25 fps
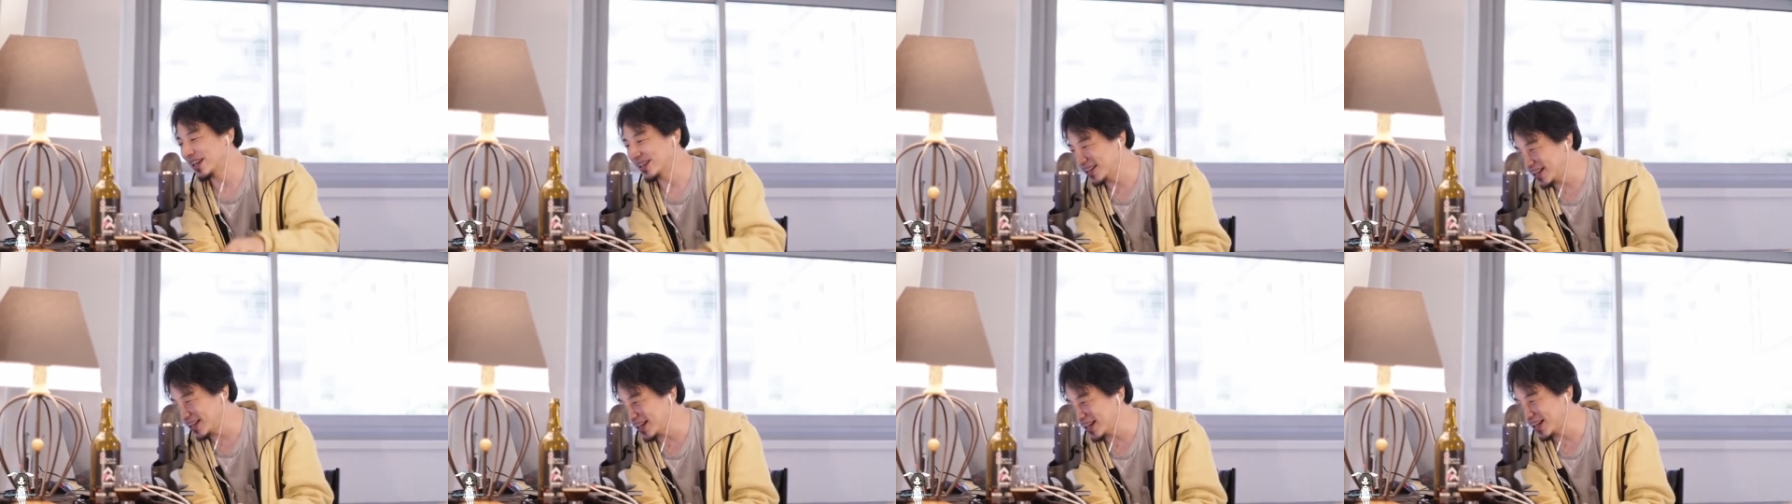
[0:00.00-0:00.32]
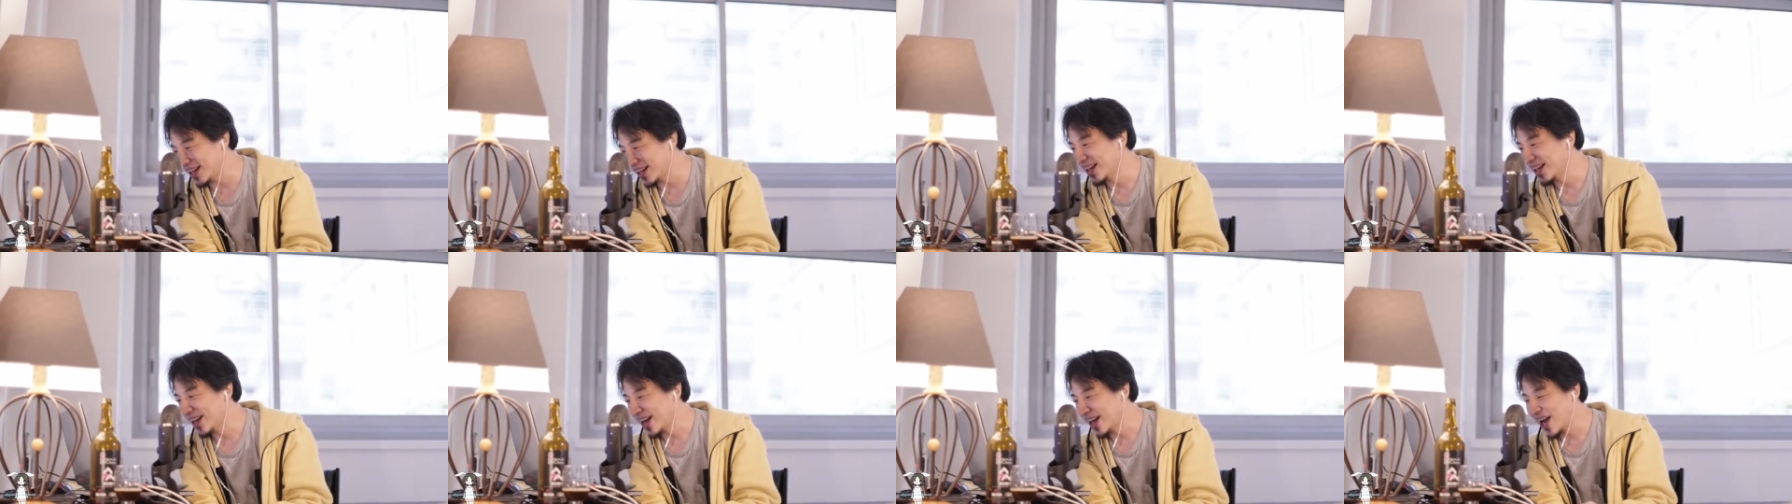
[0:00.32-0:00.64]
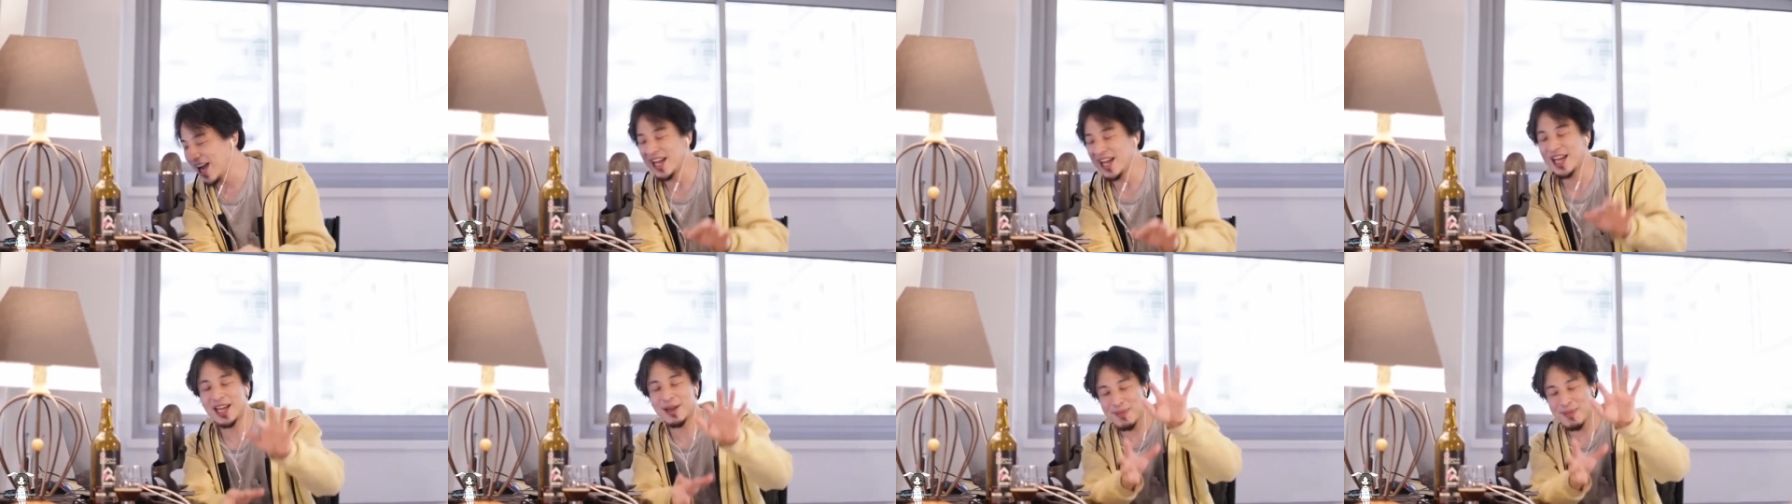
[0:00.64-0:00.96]
で、
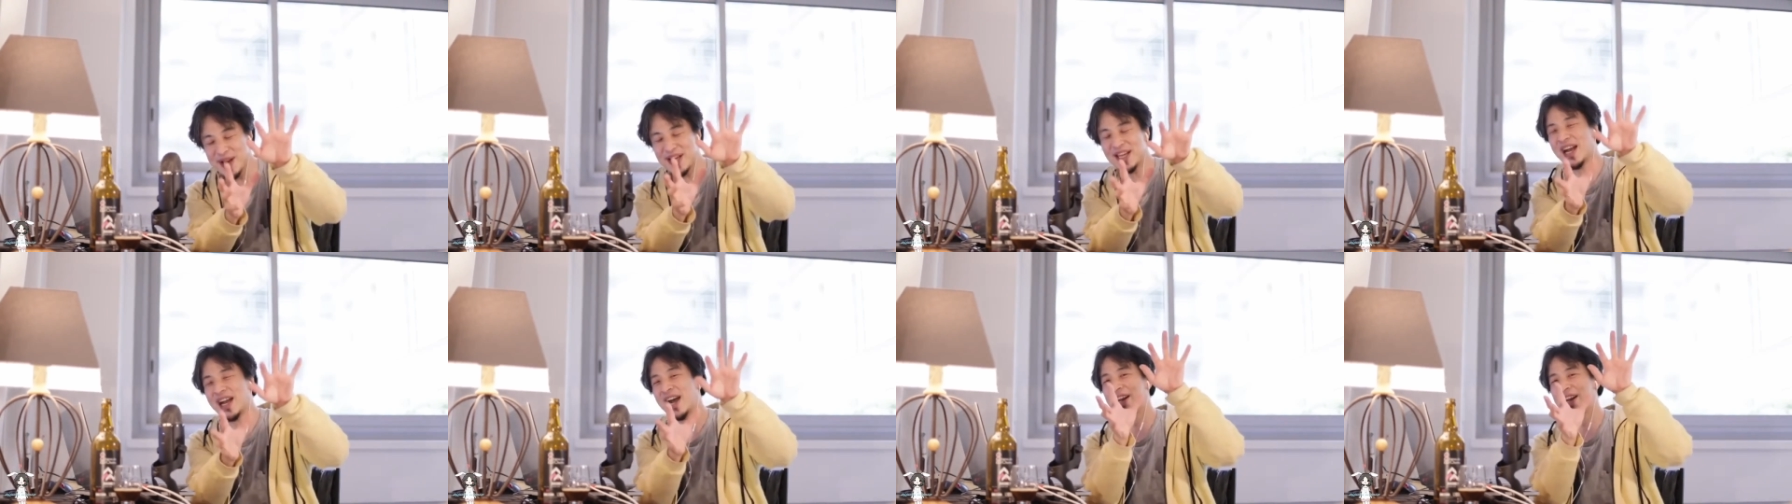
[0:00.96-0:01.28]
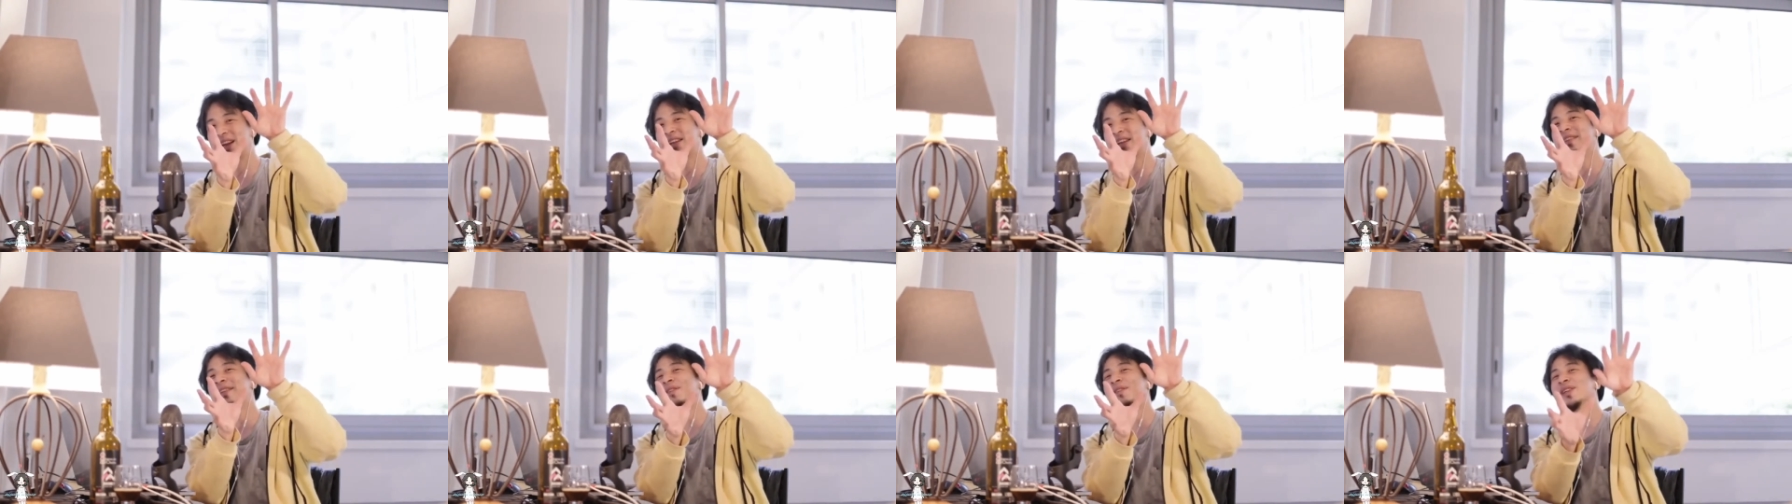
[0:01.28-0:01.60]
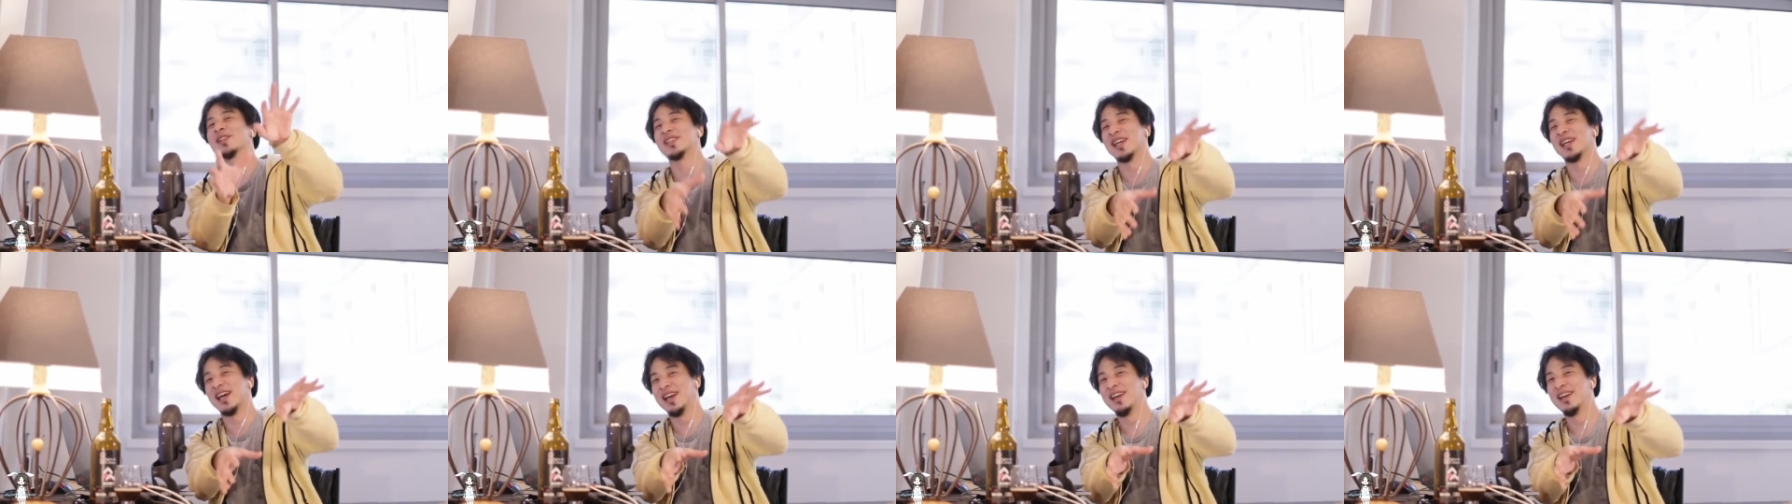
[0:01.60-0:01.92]
早めにはらんでくだ
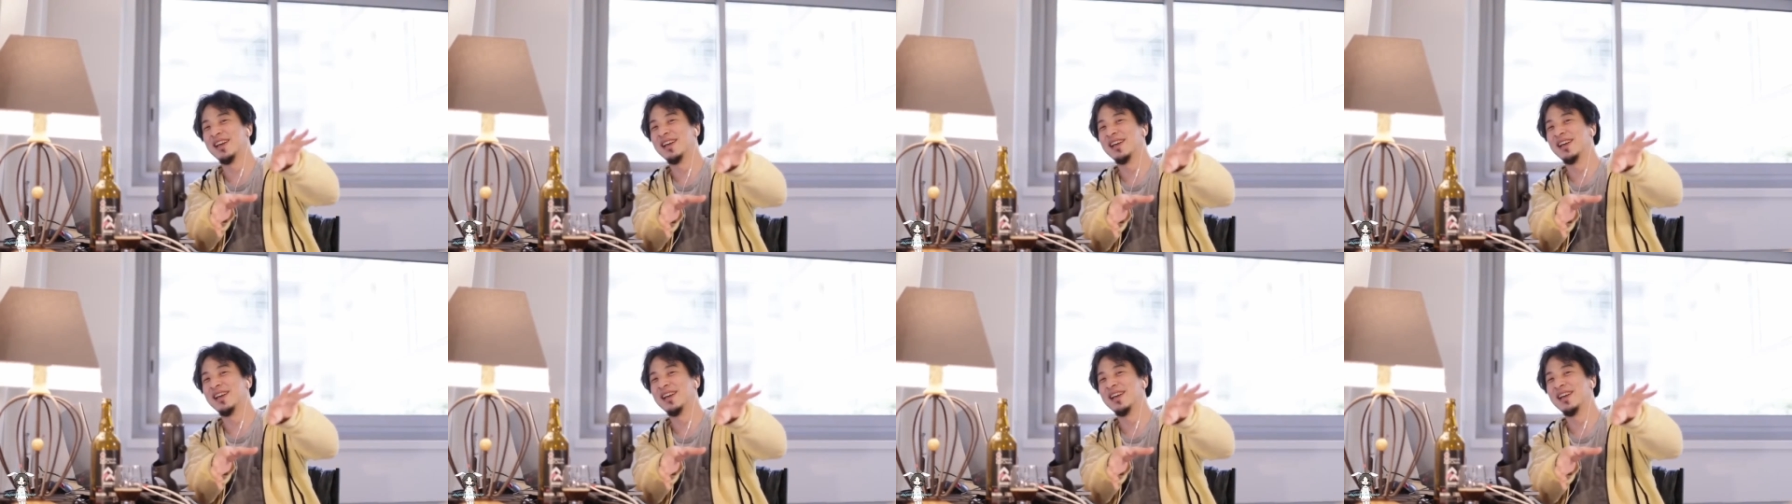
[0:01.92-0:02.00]
さい。